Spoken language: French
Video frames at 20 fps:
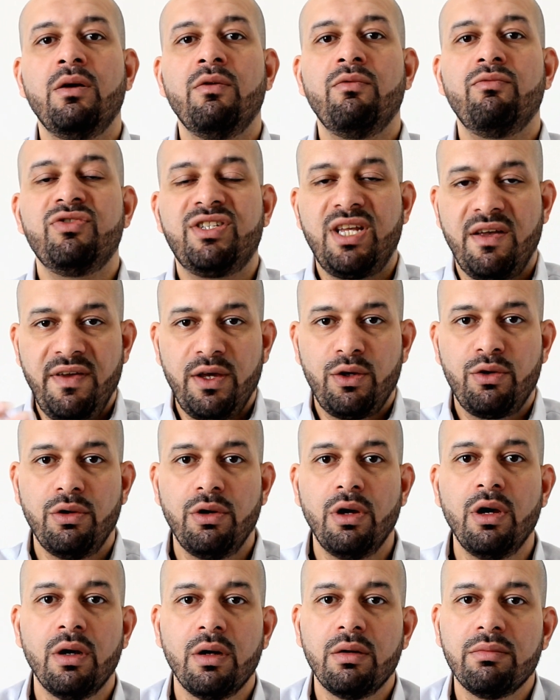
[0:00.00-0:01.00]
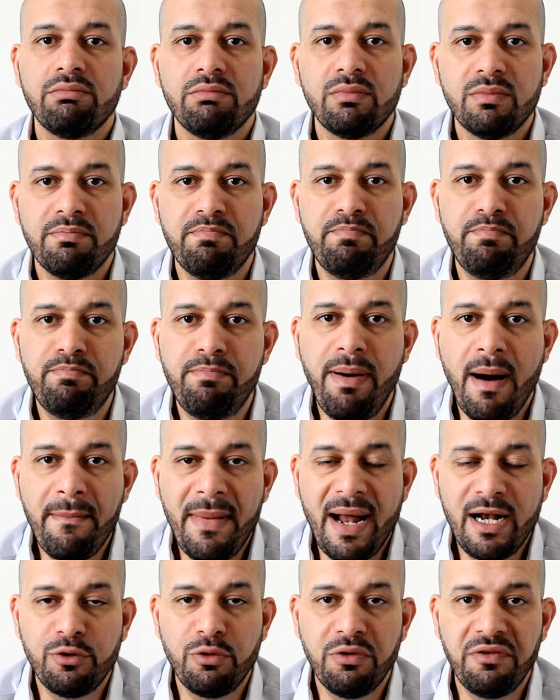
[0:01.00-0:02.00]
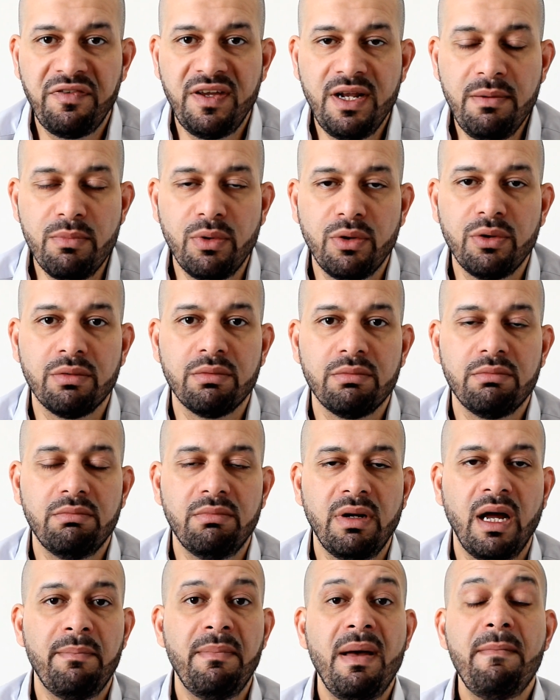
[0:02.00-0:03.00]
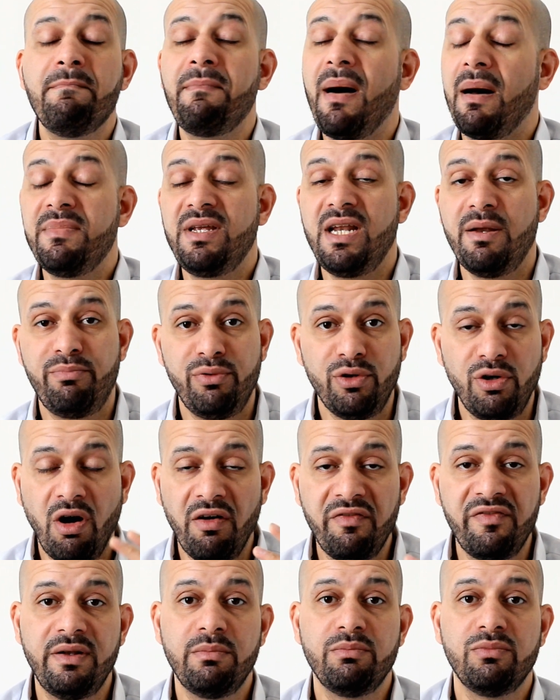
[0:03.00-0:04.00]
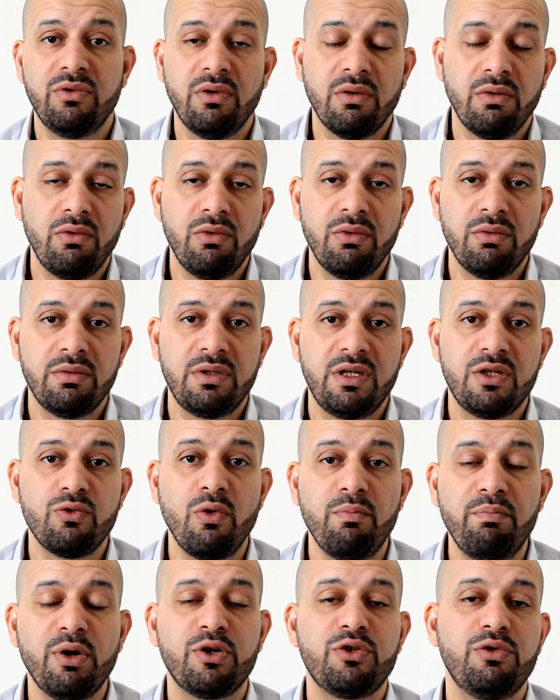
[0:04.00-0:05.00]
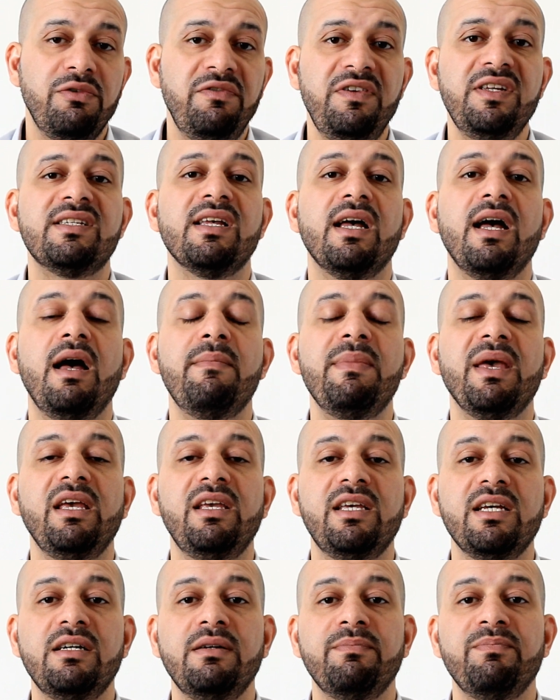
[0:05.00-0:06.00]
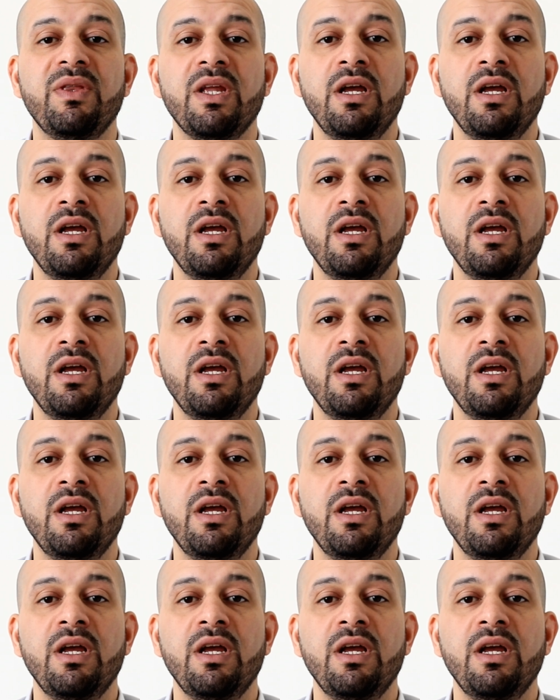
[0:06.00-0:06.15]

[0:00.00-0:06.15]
Vous savez que pas mal de films, ben, même parmi les plus grands films qui sont box-office américains,